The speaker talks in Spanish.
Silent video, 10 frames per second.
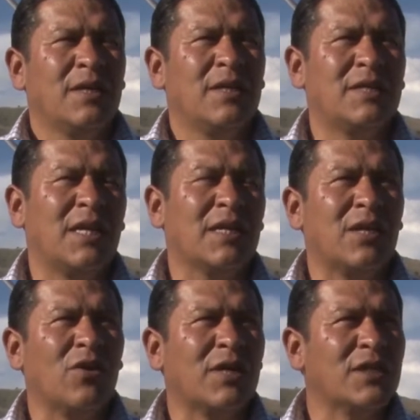desde la
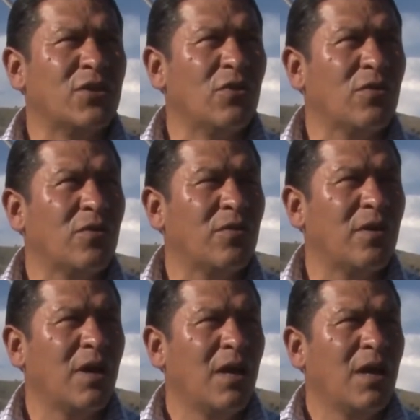anterior gestión.
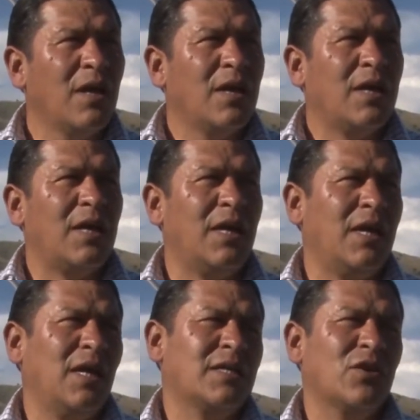
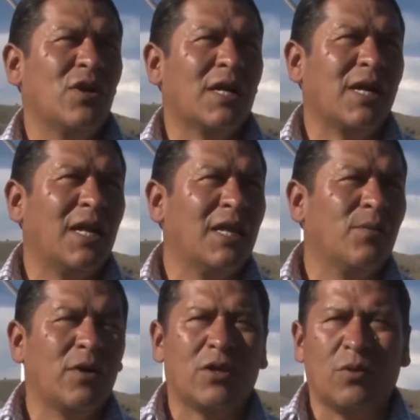Eh, el señor alcalde
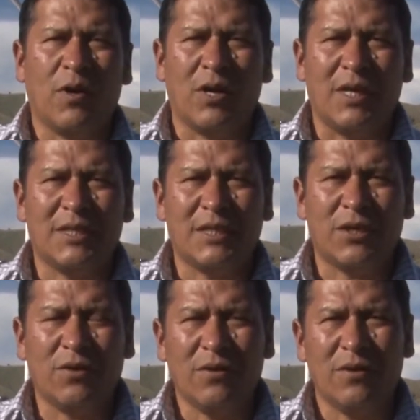ha tomado la
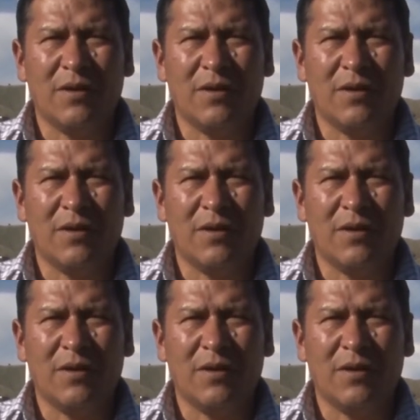decisión